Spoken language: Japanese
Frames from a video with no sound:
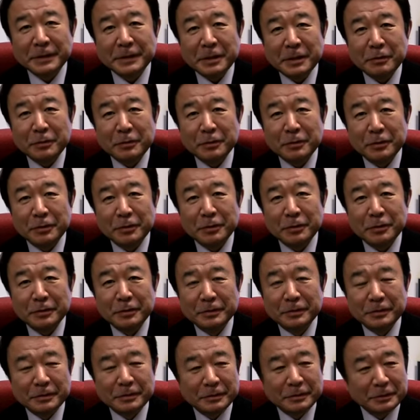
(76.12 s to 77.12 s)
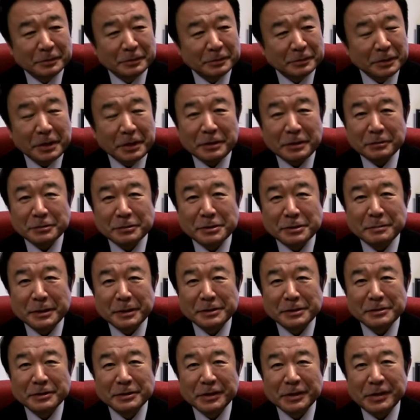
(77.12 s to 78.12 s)
結構何口
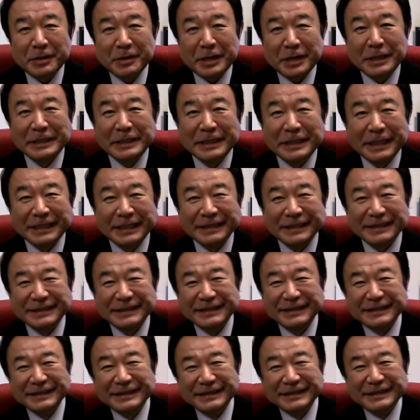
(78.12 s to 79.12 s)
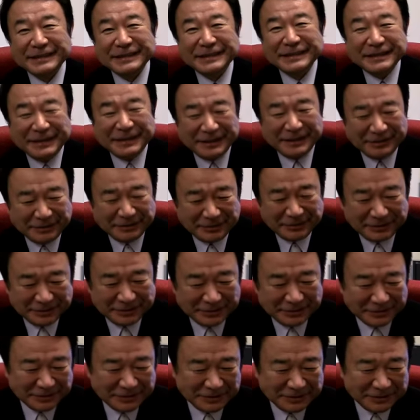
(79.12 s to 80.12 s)
走るのか分かんないあ
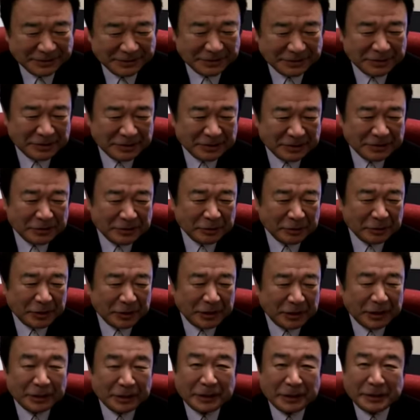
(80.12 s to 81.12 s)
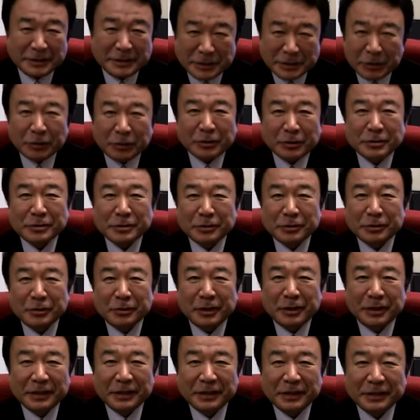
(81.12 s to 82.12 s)
の状態なんでちょっとそこ
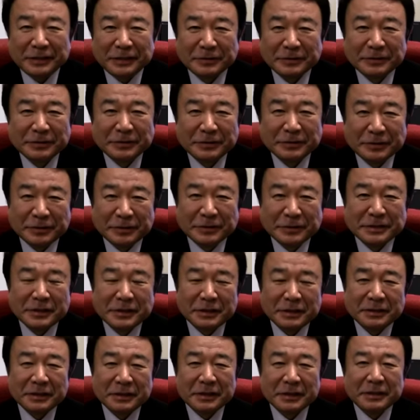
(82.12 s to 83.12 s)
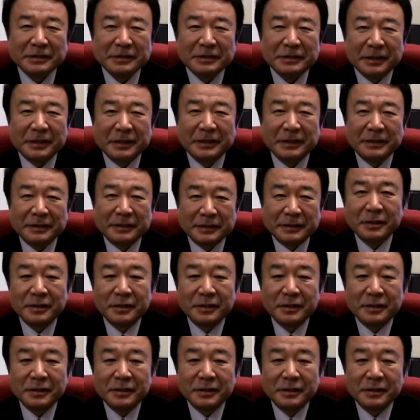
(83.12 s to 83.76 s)
はあの許していただいて